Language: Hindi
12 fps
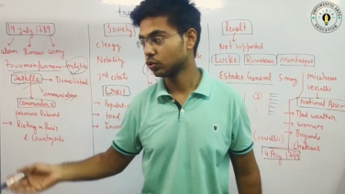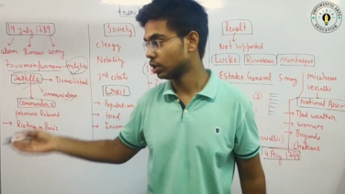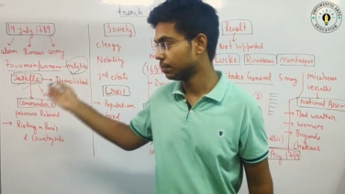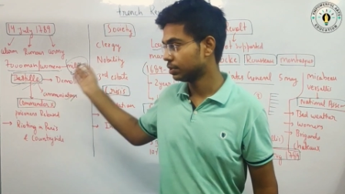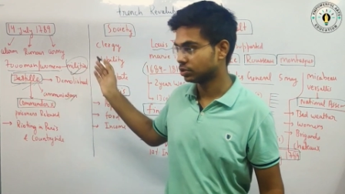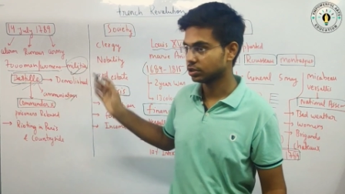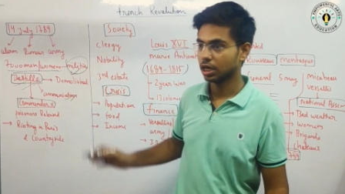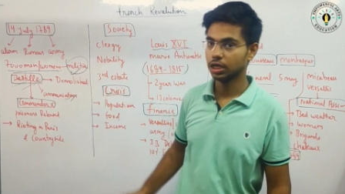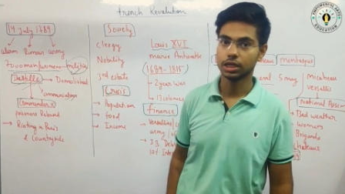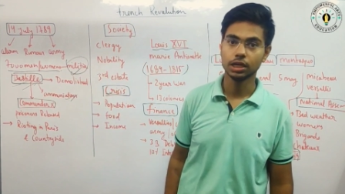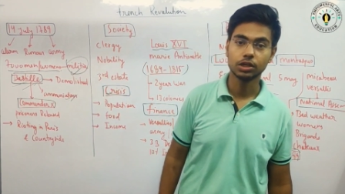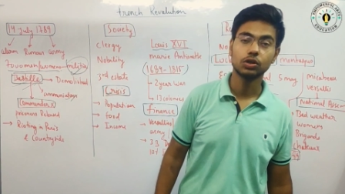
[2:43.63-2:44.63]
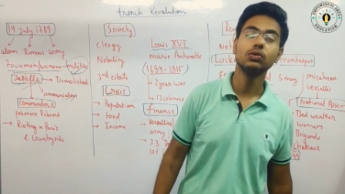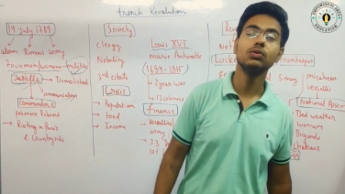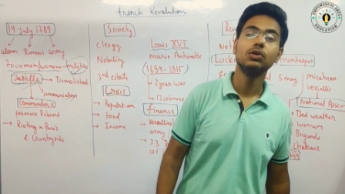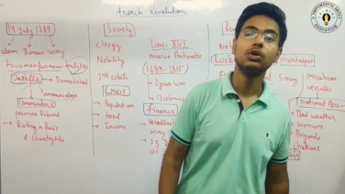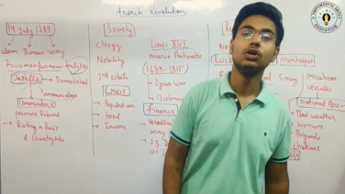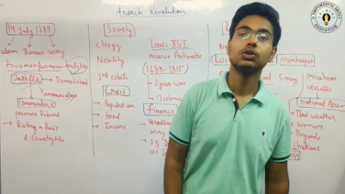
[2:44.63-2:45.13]
पे स्टाइल के क्यों
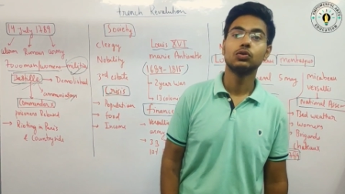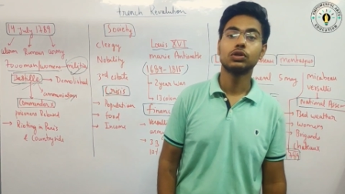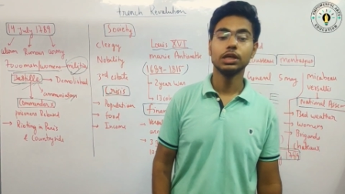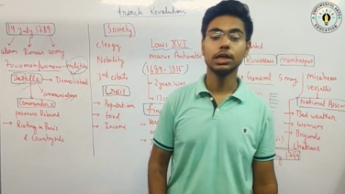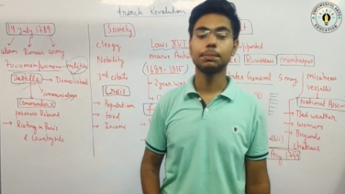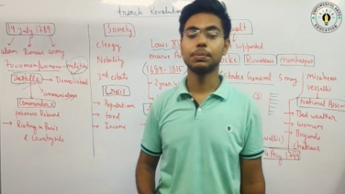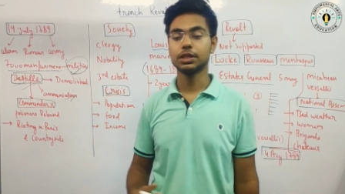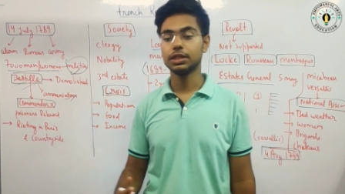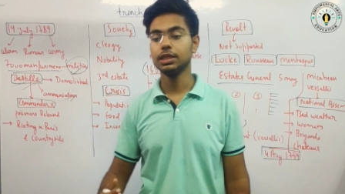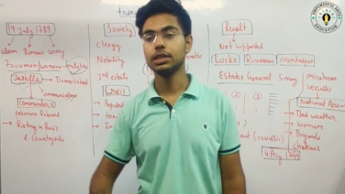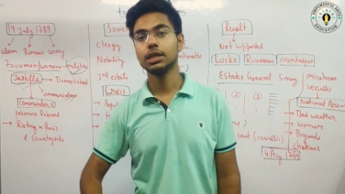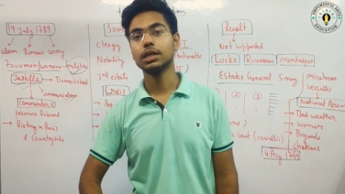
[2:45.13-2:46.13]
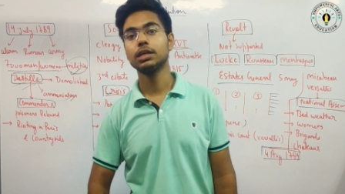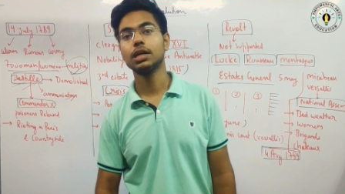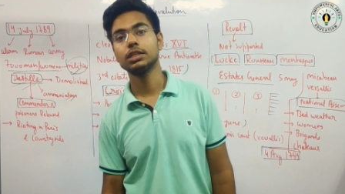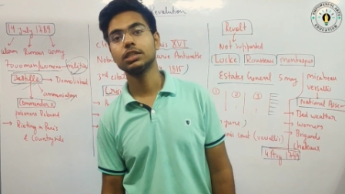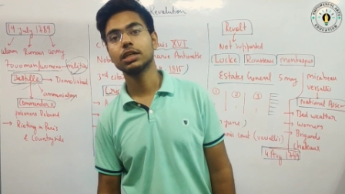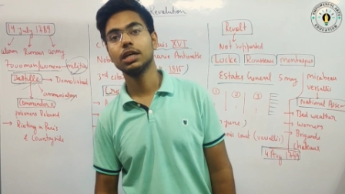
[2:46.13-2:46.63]
क्योंकि एक प्रतीक है कि राजा
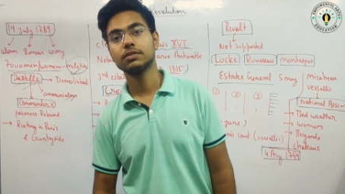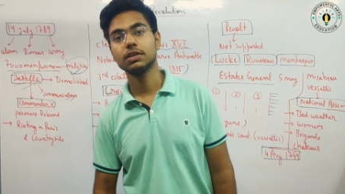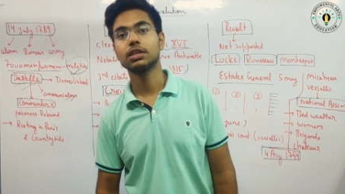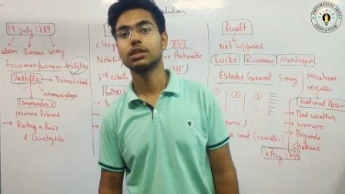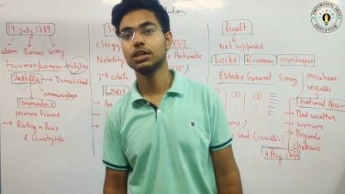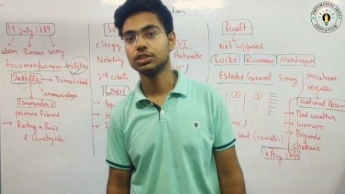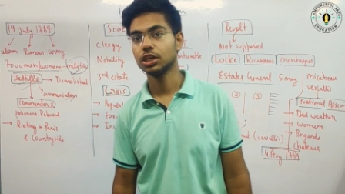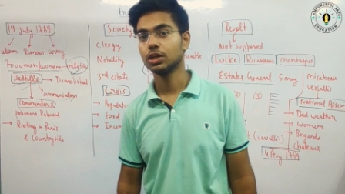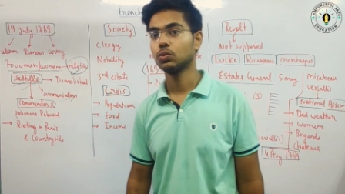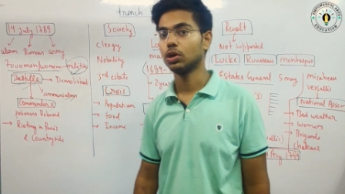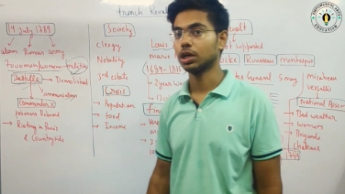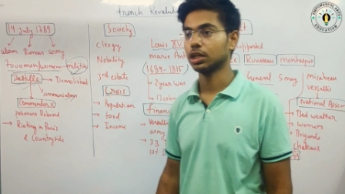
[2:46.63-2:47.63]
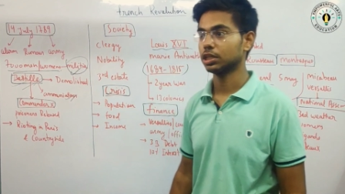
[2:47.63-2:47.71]
का ऐसा अत्याचार हुआ करता था